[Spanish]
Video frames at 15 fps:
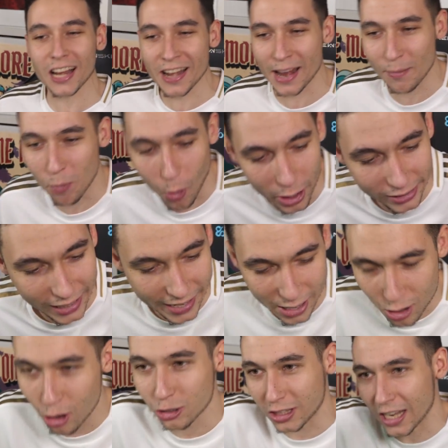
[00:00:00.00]
le salen a la puerta.
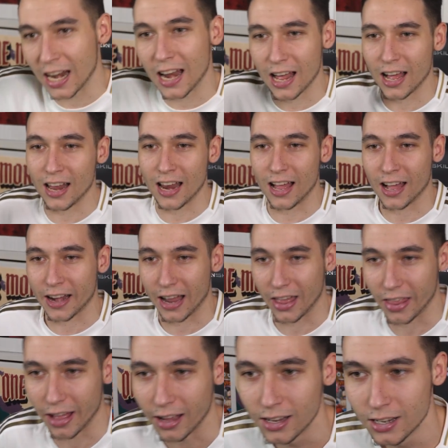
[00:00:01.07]
Ya no los tira a la
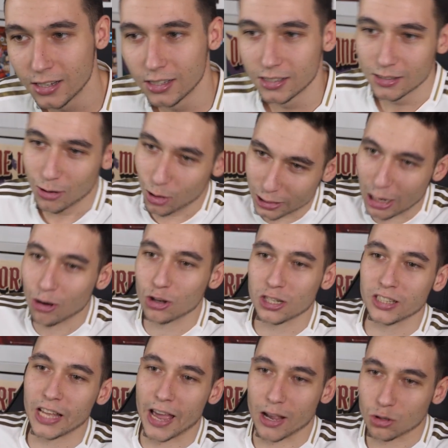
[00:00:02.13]
grada. Otra
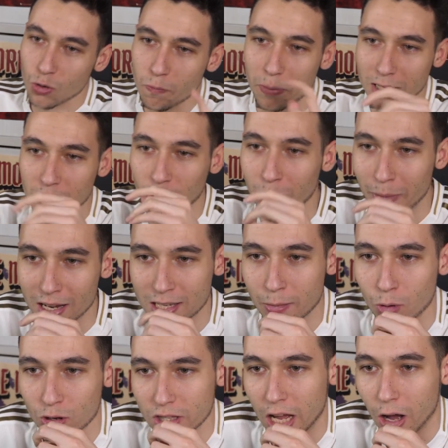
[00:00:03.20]
cosita es, un pasito
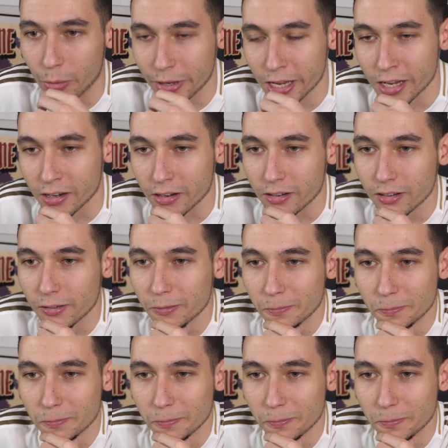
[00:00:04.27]
más hemos dado. Bien,